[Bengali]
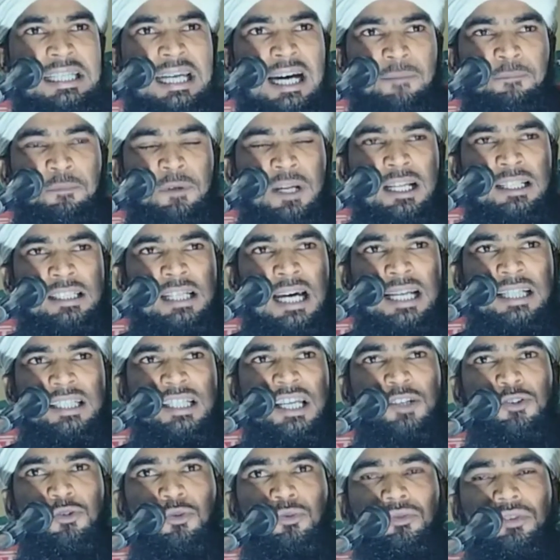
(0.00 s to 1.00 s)
আজকে আপনারা
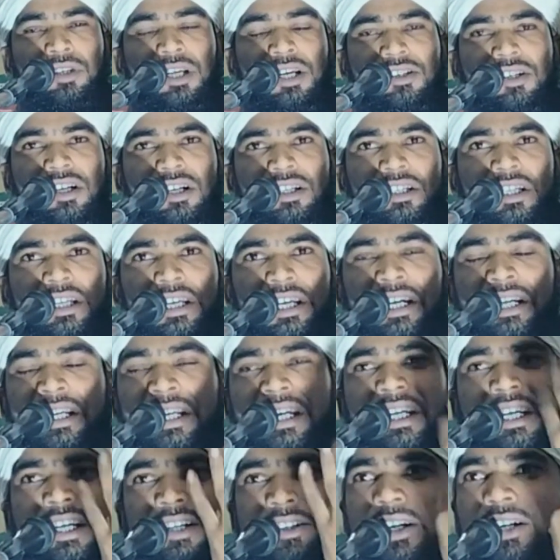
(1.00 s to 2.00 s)
জালসা শুনতে এসেছে
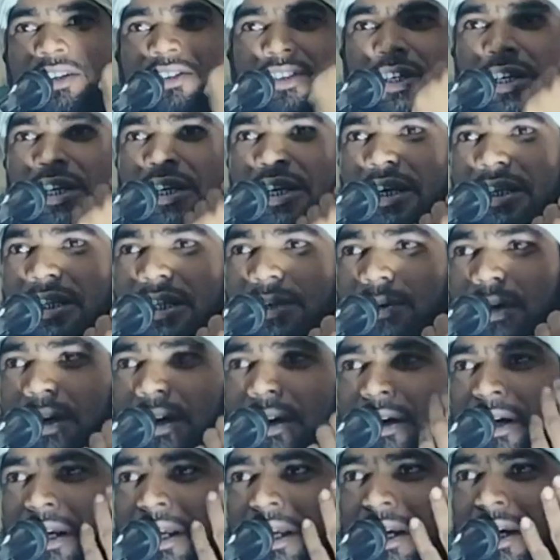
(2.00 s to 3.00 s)
এখানে কিসের শিক্ষা দেওয়া
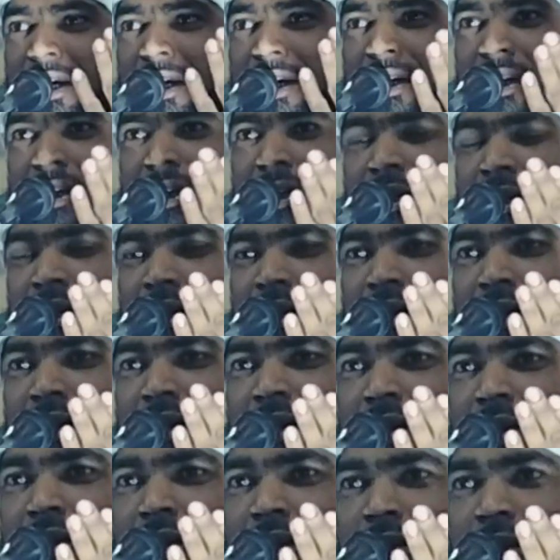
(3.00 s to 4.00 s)
হয়
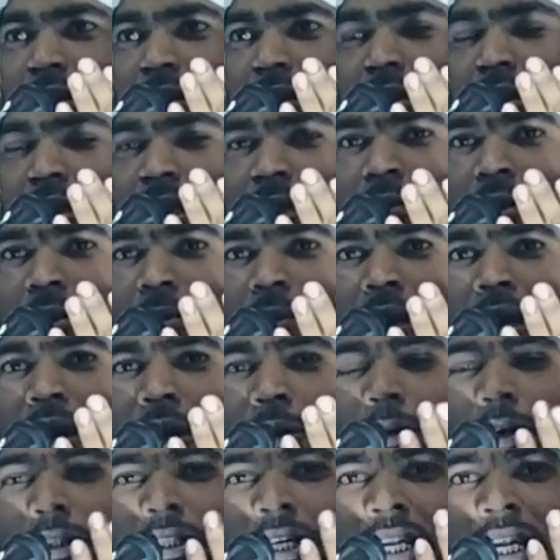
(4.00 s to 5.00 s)
এ বাবা
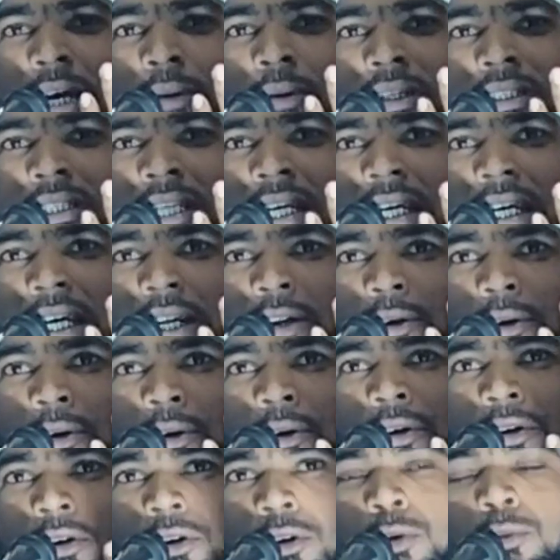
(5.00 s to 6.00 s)
কথার আওয়াজ নেই কেন
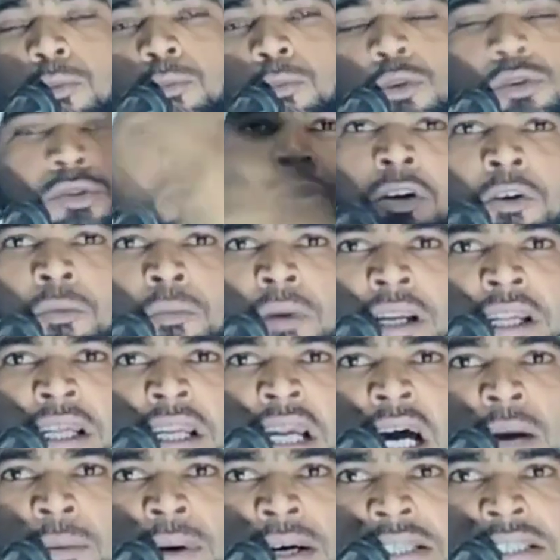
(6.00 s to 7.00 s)

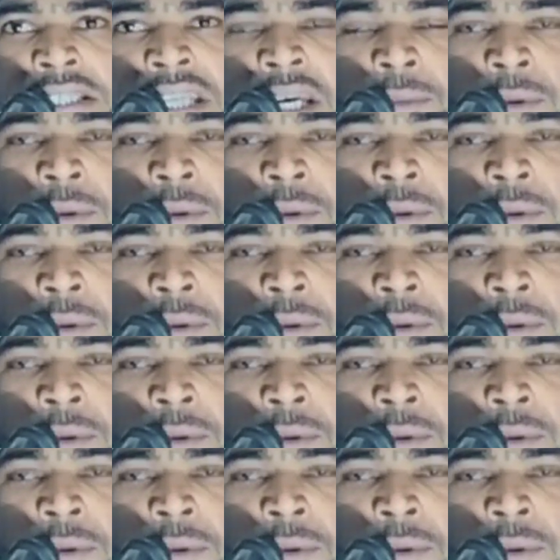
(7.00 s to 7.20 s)
মুসলমানের আওয়াজ